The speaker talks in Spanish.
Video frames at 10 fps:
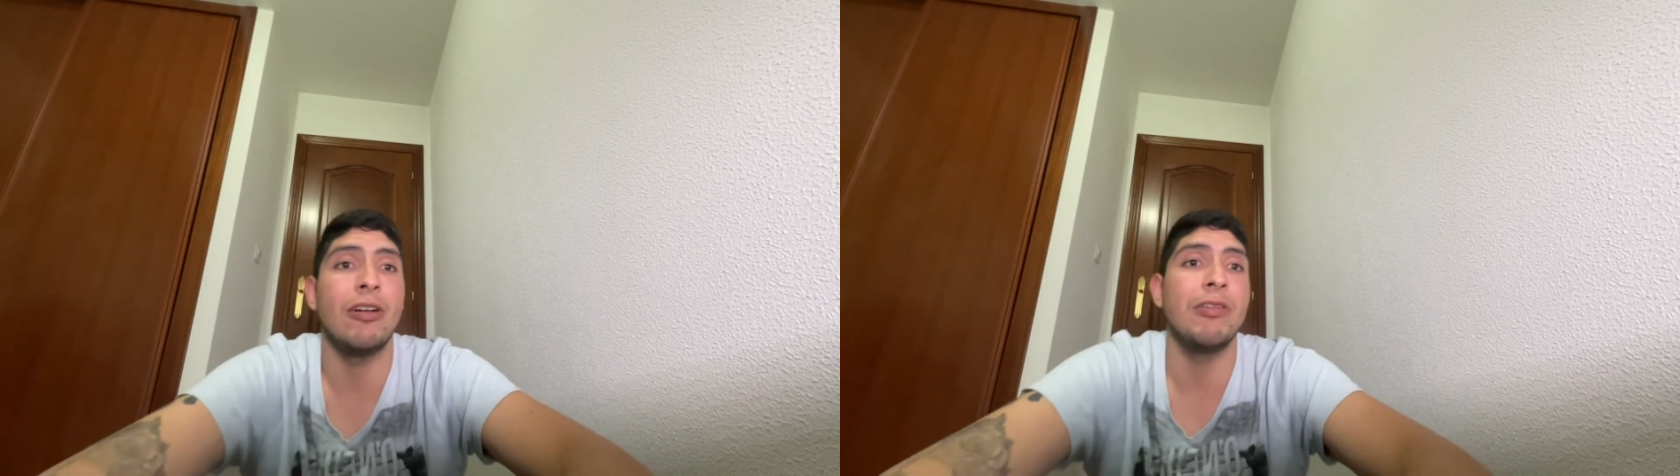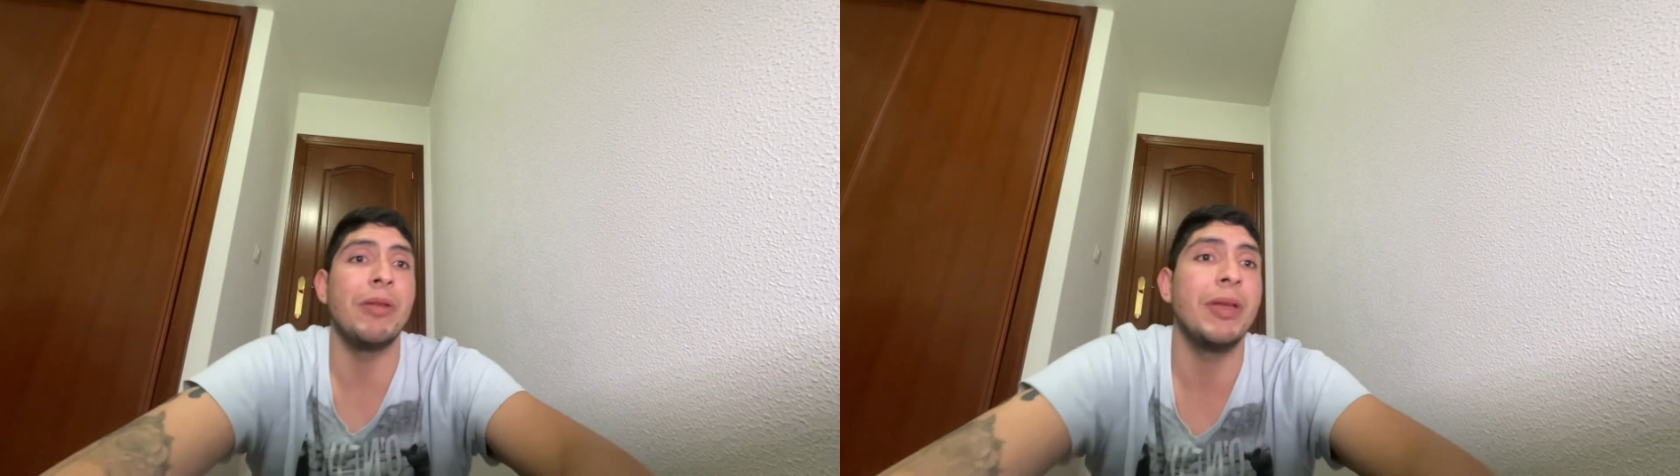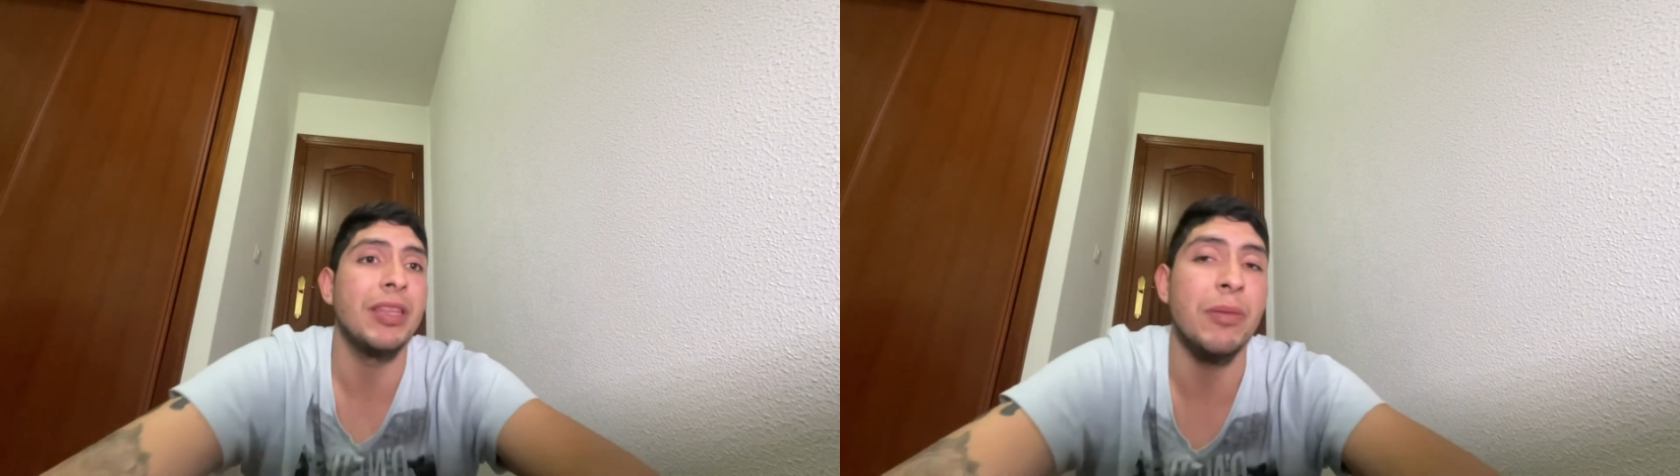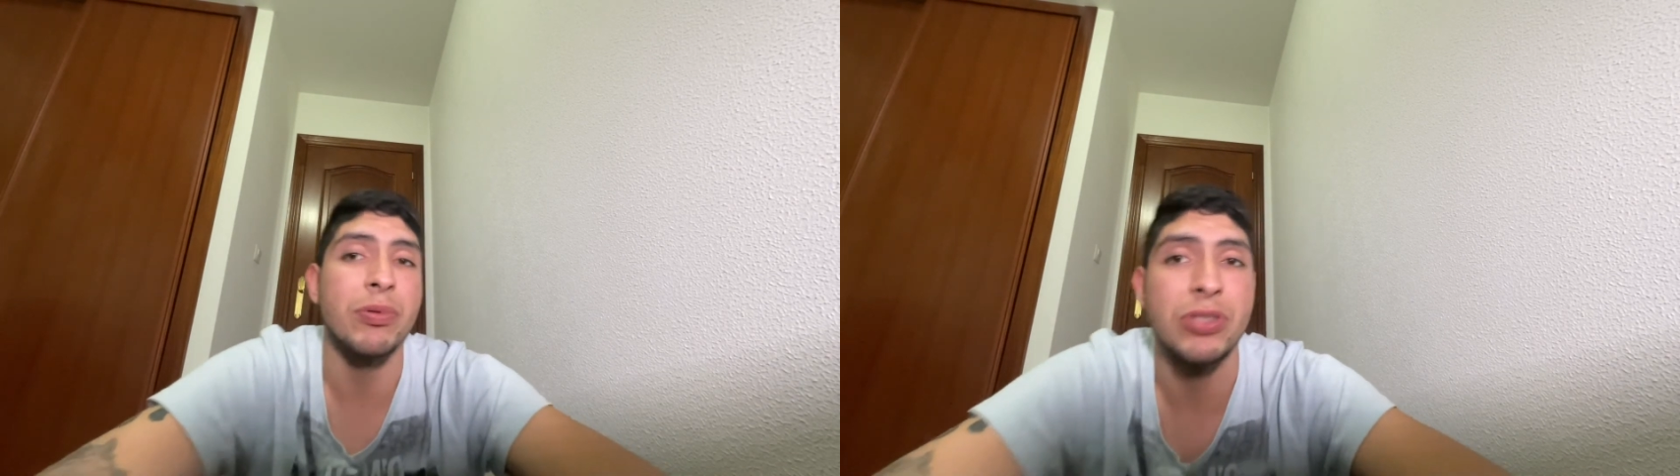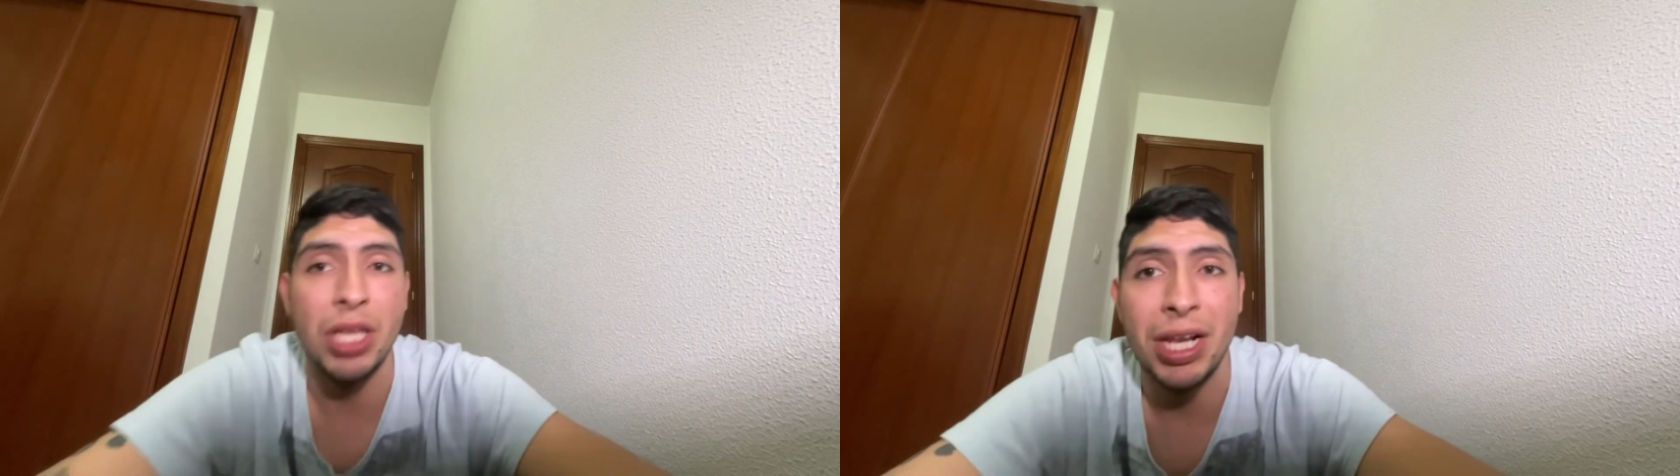obviamente
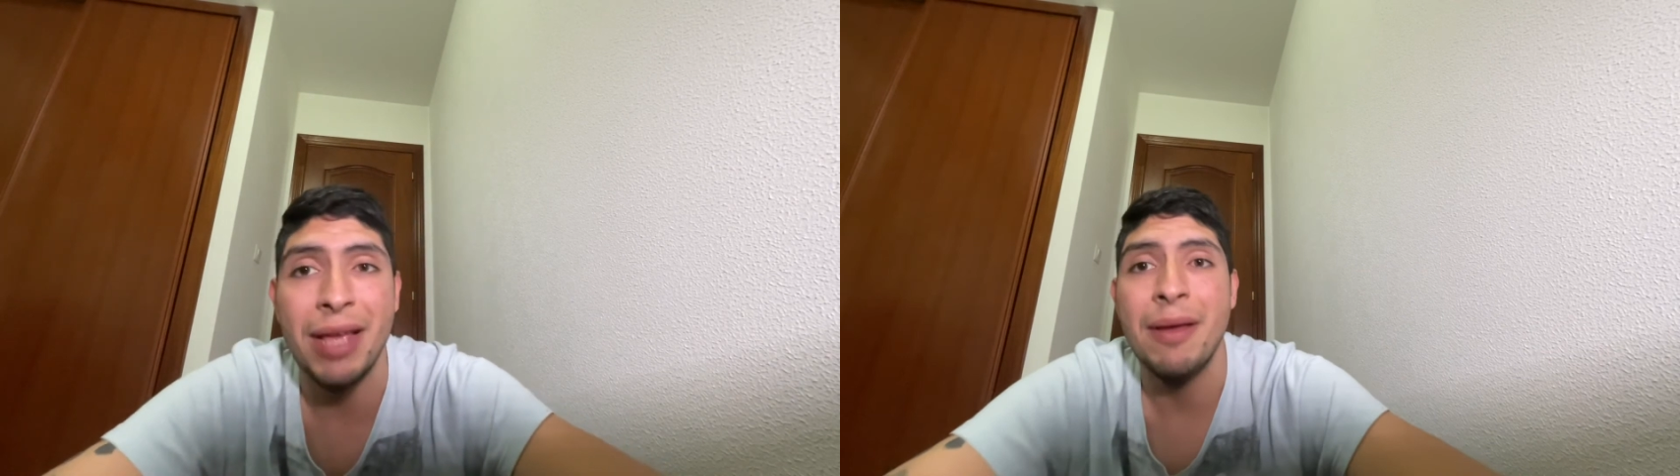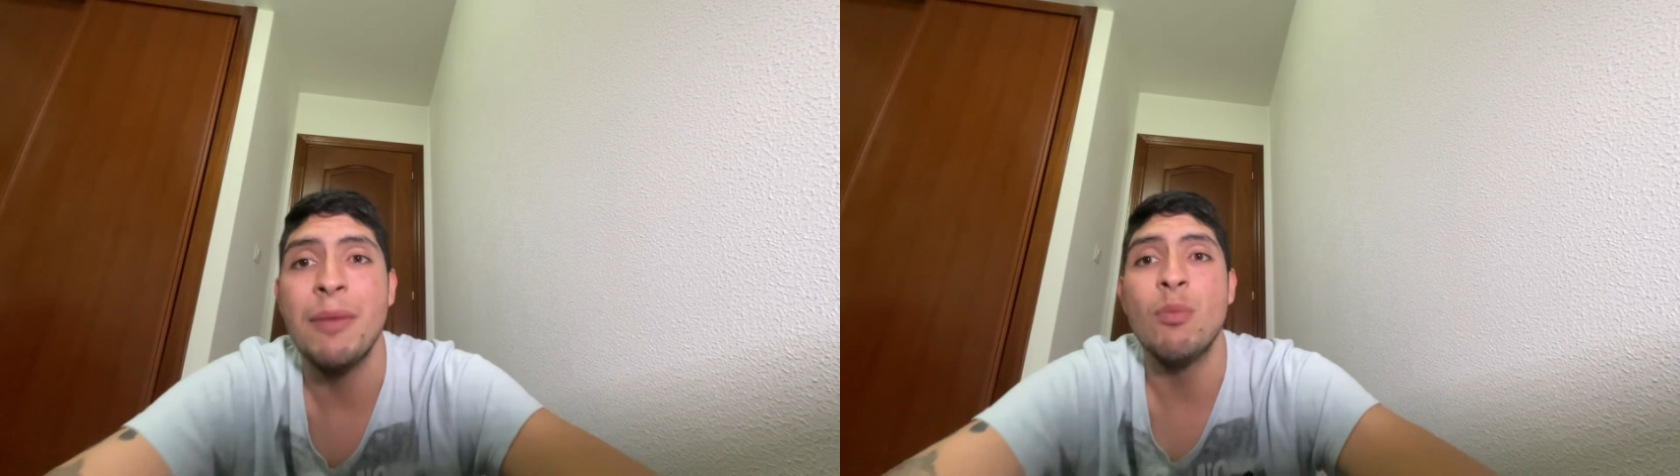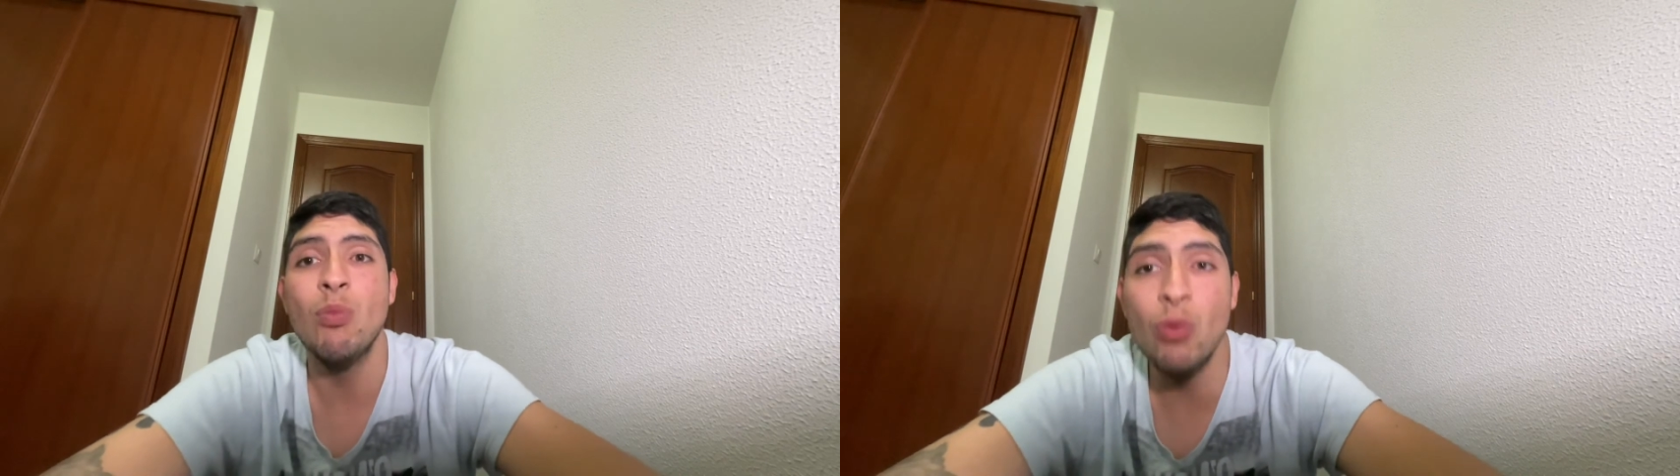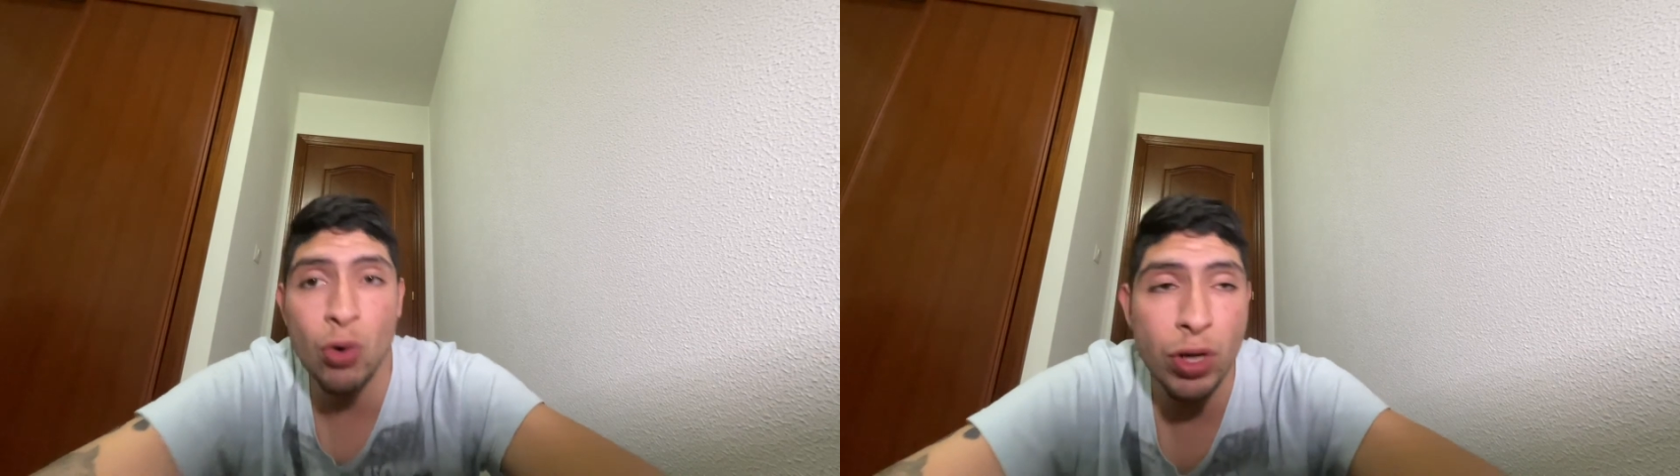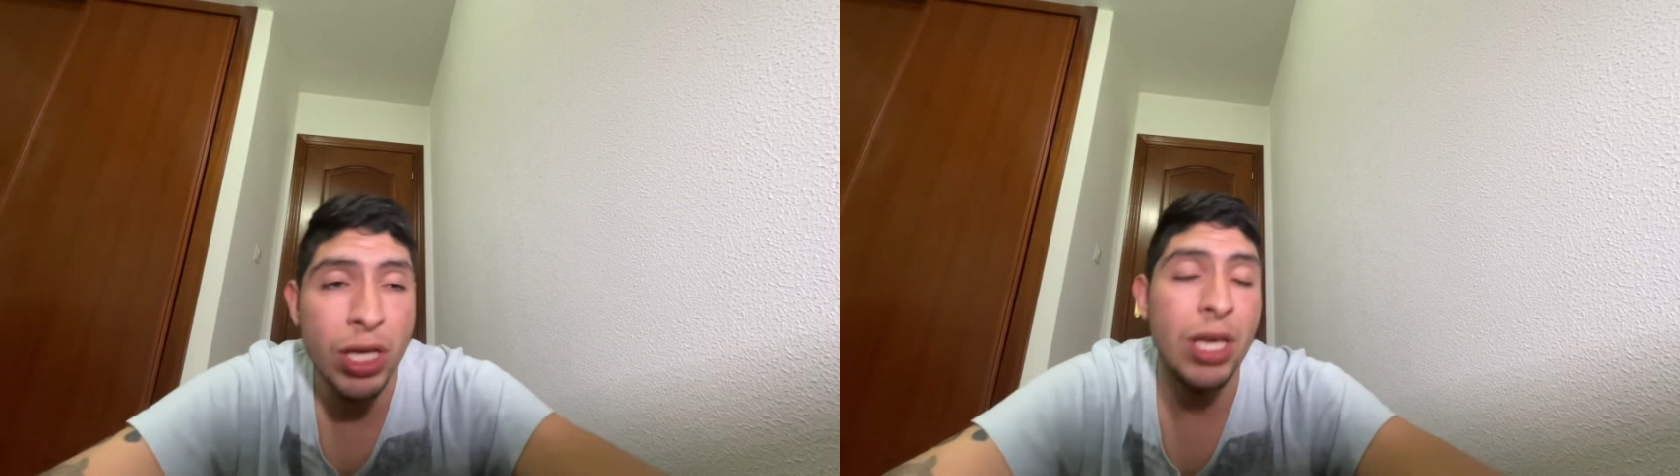pues tiene
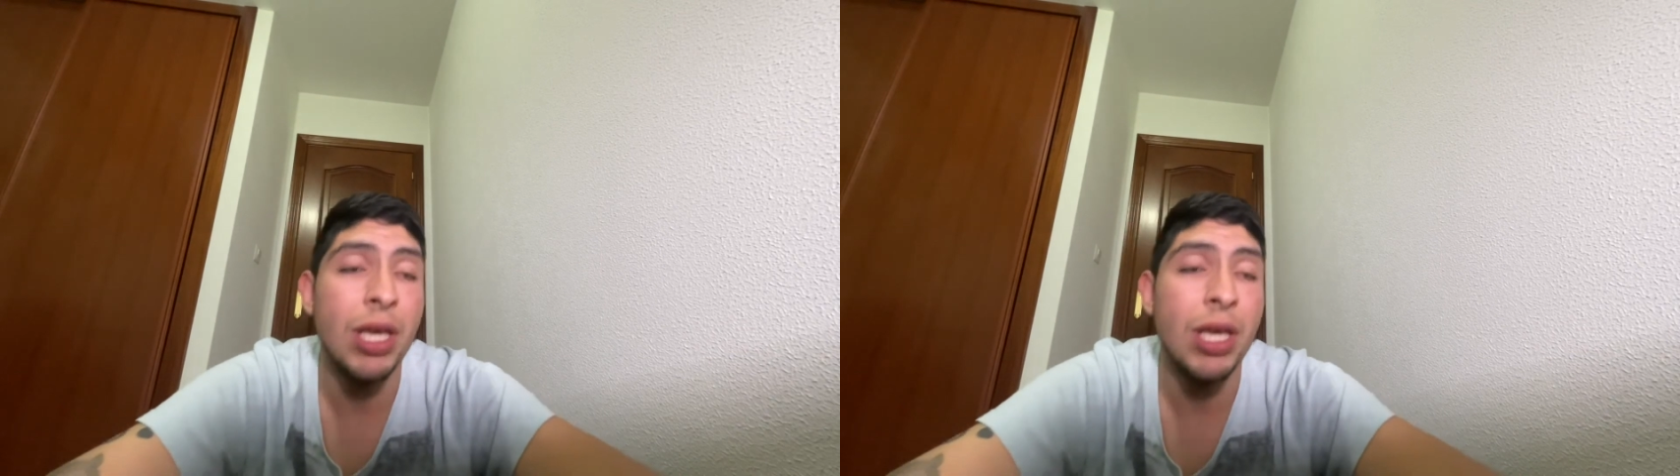muy